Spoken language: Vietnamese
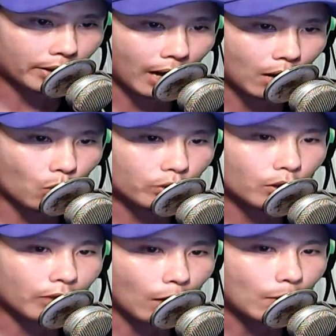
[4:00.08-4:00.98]
ta cũng
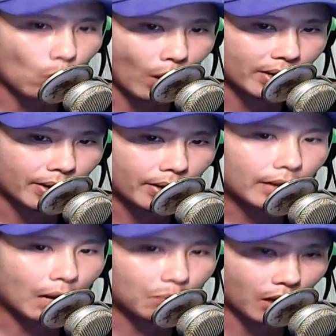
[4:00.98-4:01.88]
sông sáo bên ngoài,
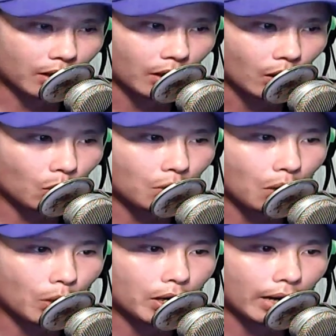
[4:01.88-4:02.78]
tạm thời cũng không
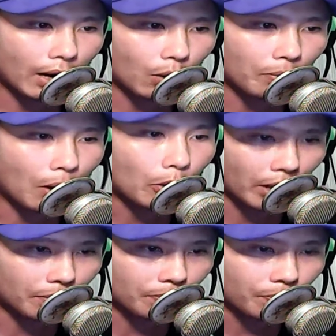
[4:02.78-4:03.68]
có nơi nào bảo
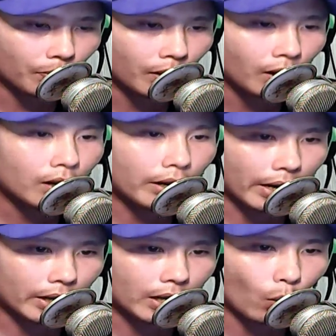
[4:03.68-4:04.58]
hiểm. Lần
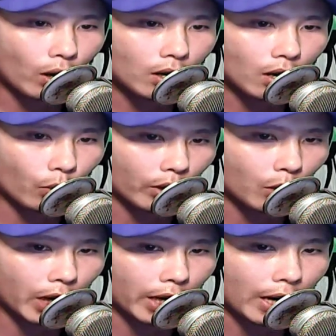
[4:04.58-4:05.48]
này đi quê hương của Đông
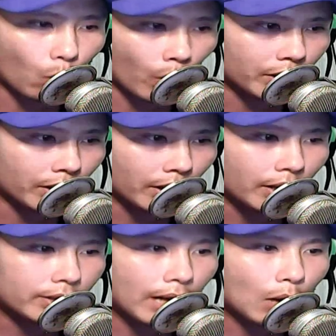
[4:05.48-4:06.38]
Kỳ đạo quân,
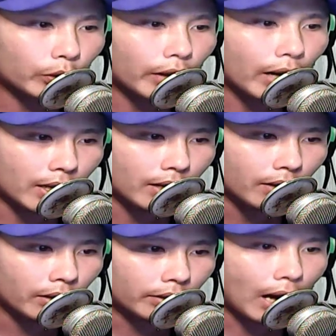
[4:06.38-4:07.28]
giao cho ta đi,
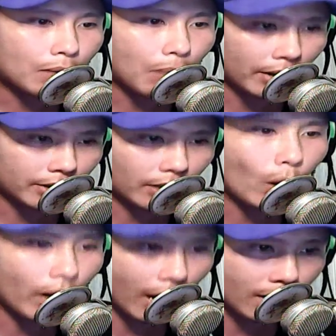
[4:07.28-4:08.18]
ta ăn bài sẽ
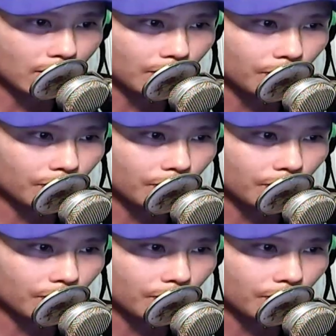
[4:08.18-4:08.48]
thỏa đáng